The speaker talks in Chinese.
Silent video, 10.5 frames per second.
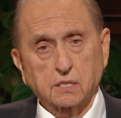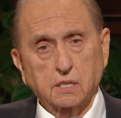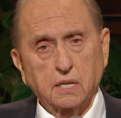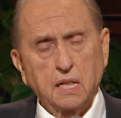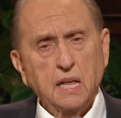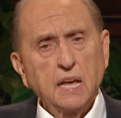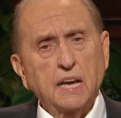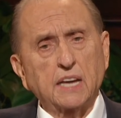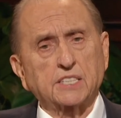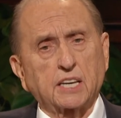获
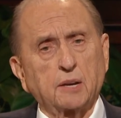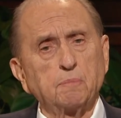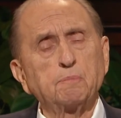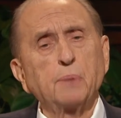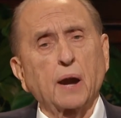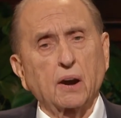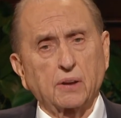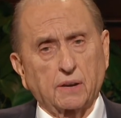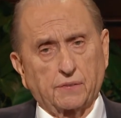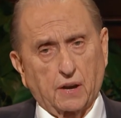得永生。
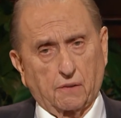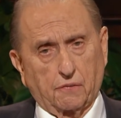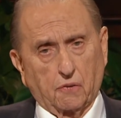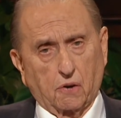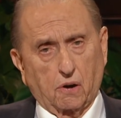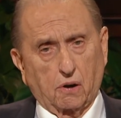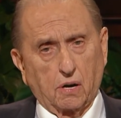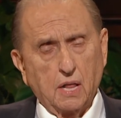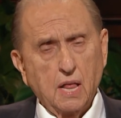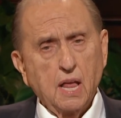
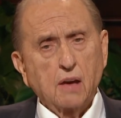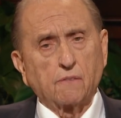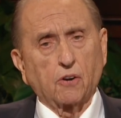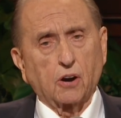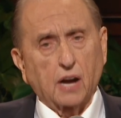因此，